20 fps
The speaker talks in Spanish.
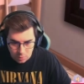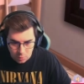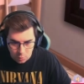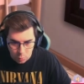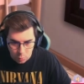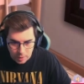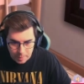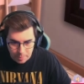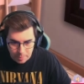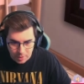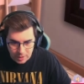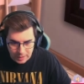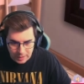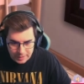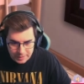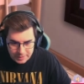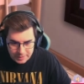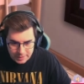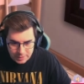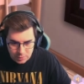Cuerpo
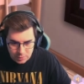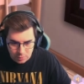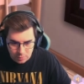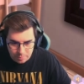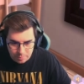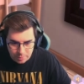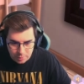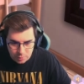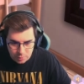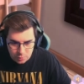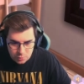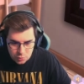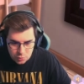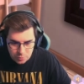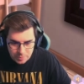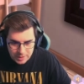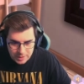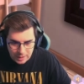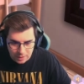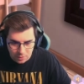calentito, por
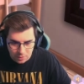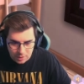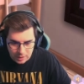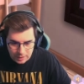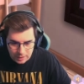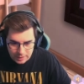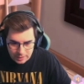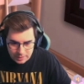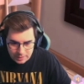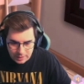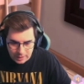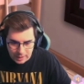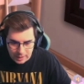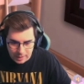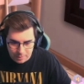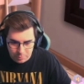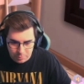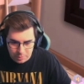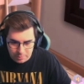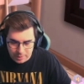consumir algo caliente.
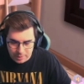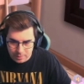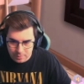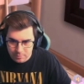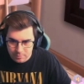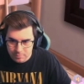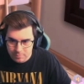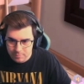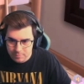Ah, muy bien.